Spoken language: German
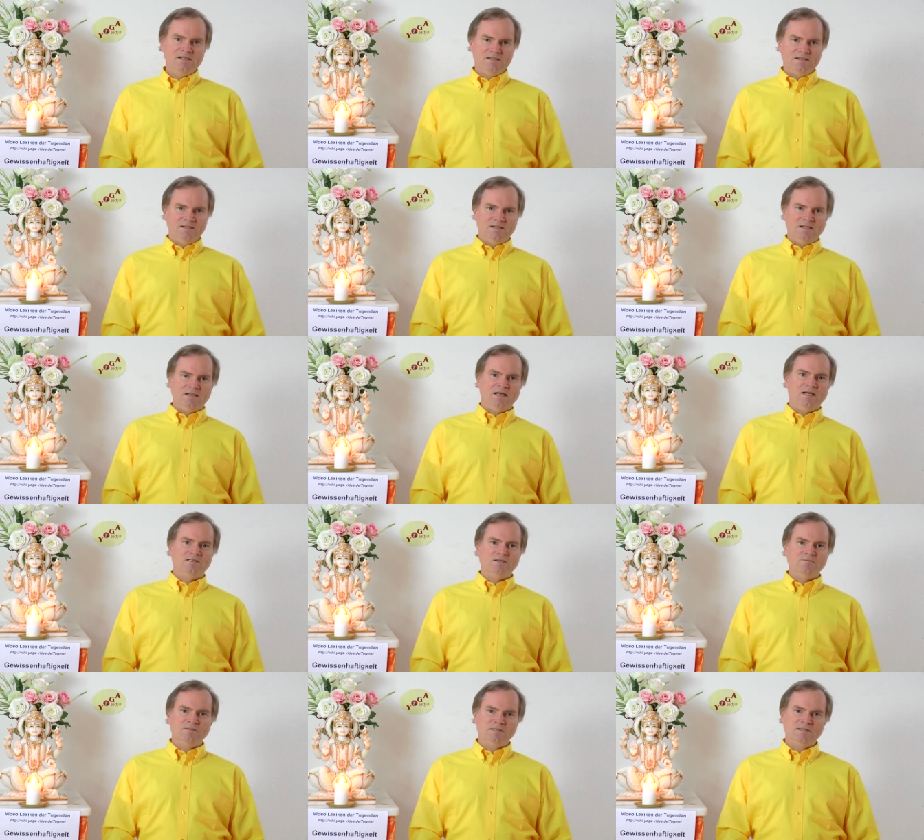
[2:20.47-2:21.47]
die, denen geht es
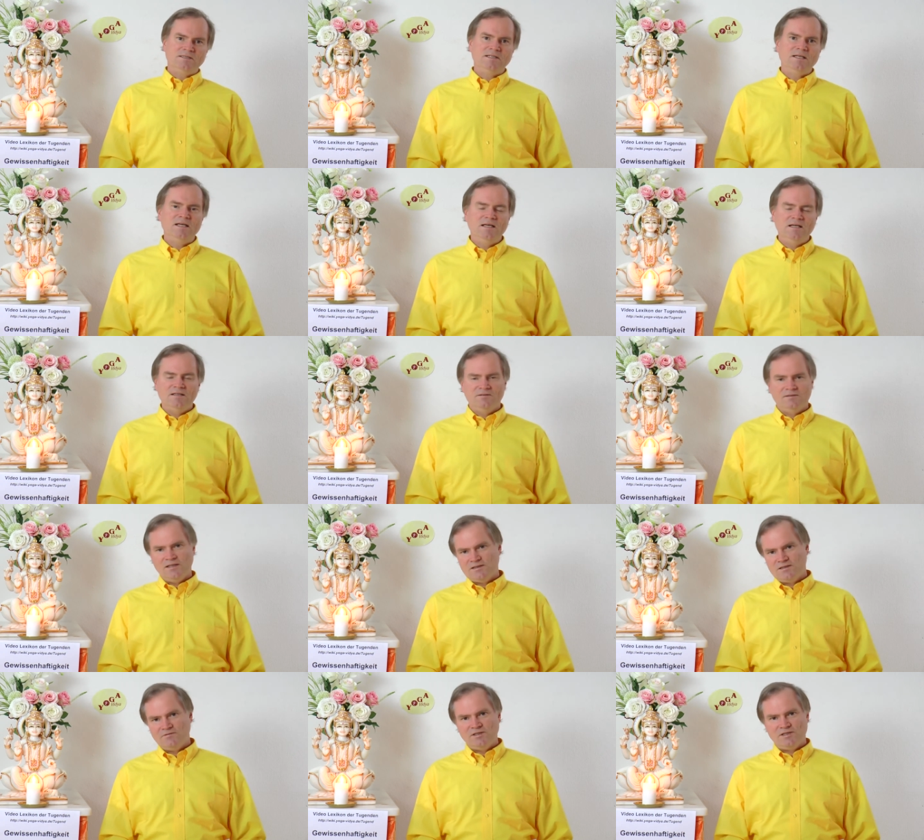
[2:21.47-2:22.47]
ums Ziel und
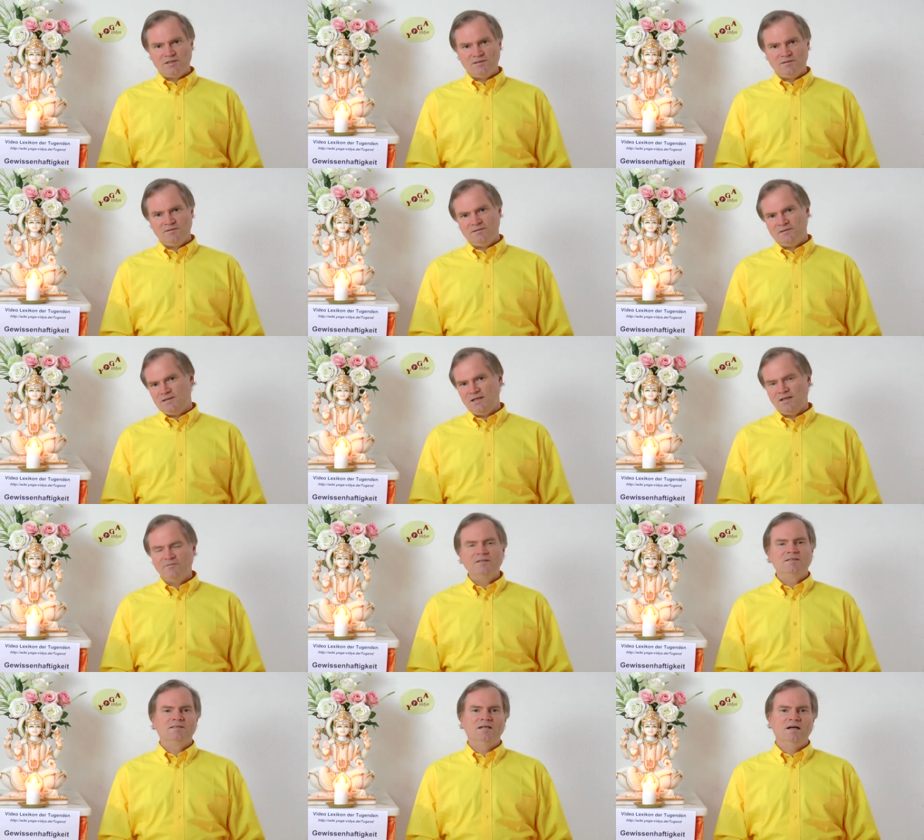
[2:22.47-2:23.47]
dazwischen ist die
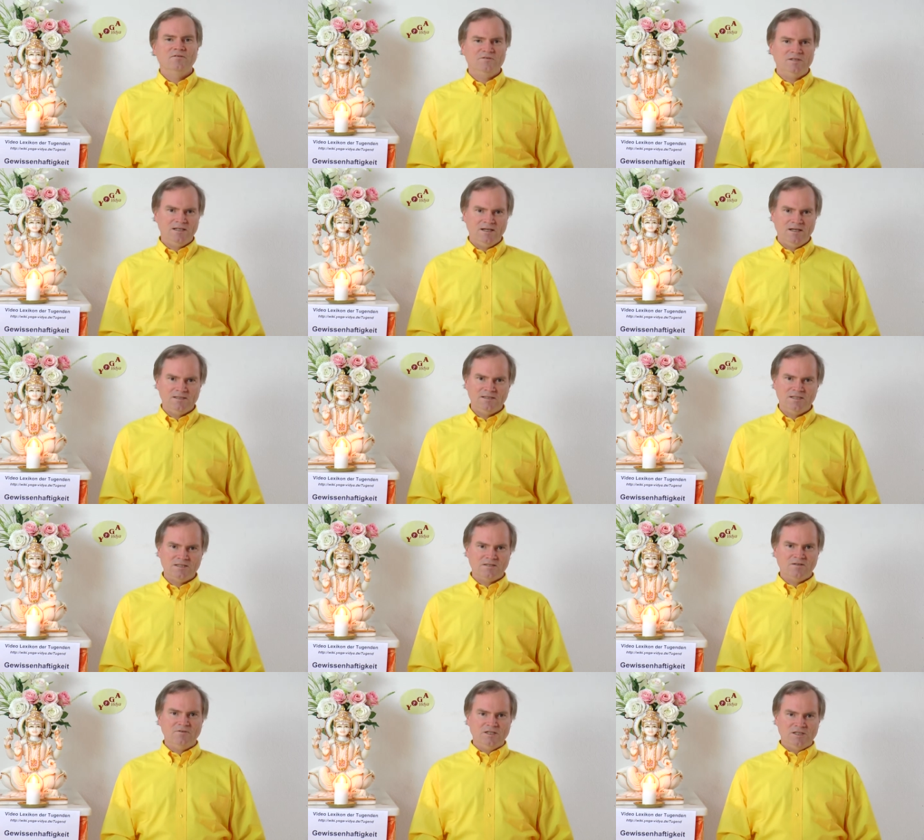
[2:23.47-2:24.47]
Gewissenhaftigkeit nicht
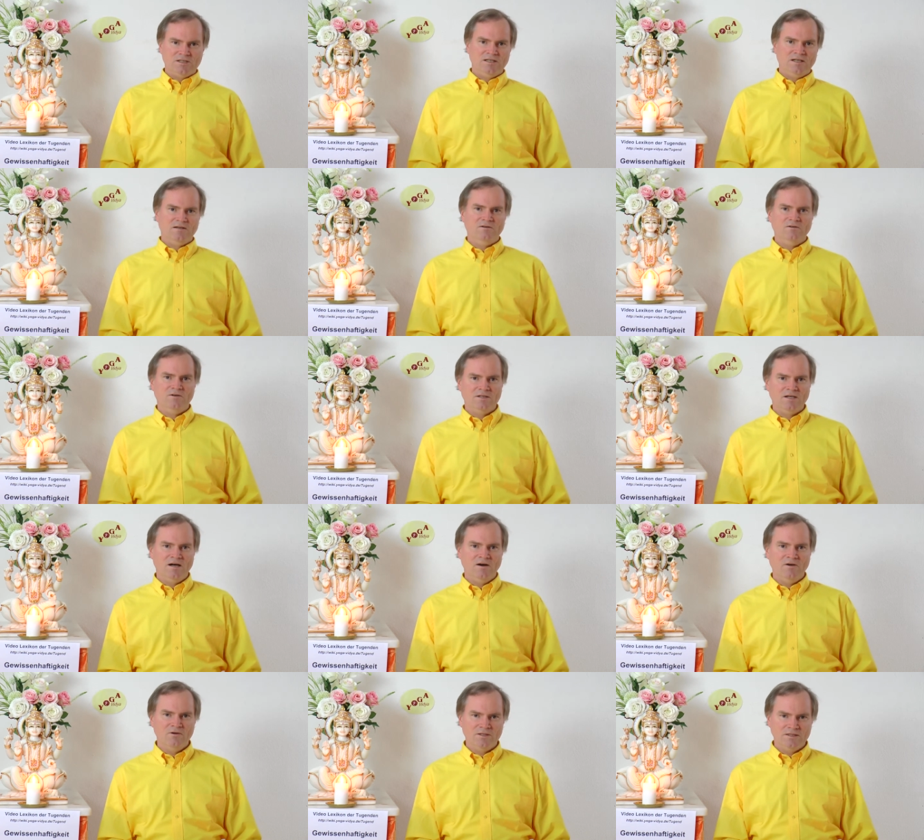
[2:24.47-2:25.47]
so wichtig. Oder
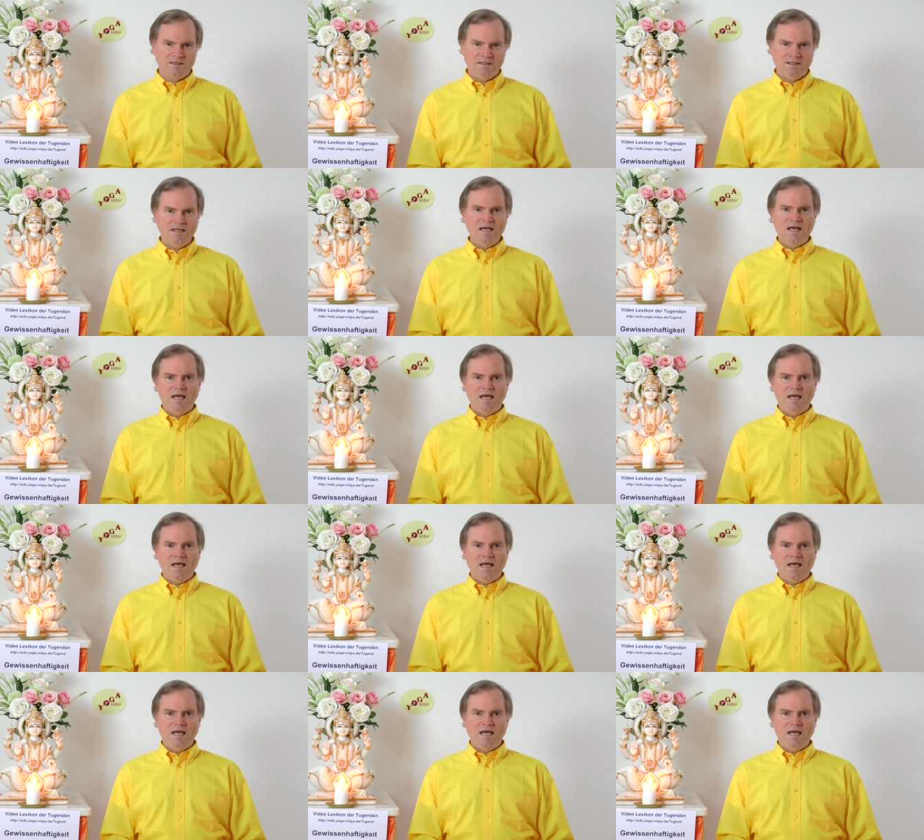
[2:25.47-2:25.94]
auch die